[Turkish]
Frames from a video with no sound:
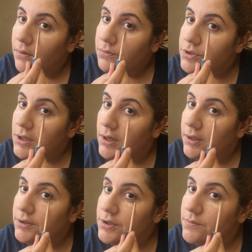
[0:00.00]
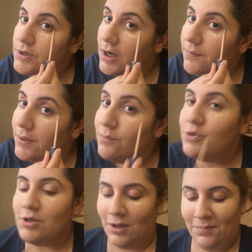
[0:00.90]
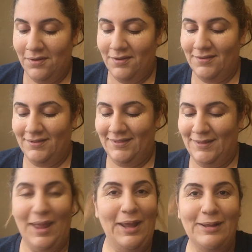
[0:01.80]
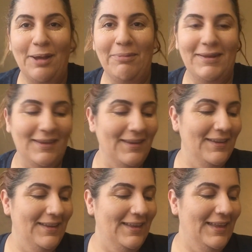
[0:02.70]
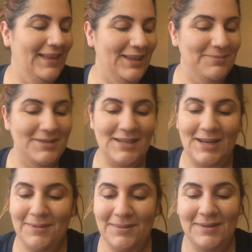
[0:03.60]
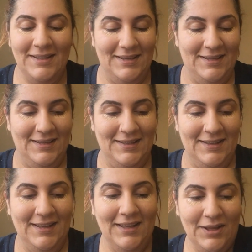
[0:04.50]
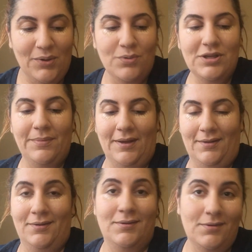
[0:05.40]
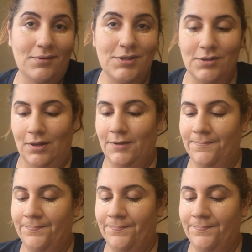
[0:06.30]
Onu Charlie'ye gideceğim. Charlie benim uşağım. Değil tabii ki. Ama Charlie benim kocam yani. İşi ne?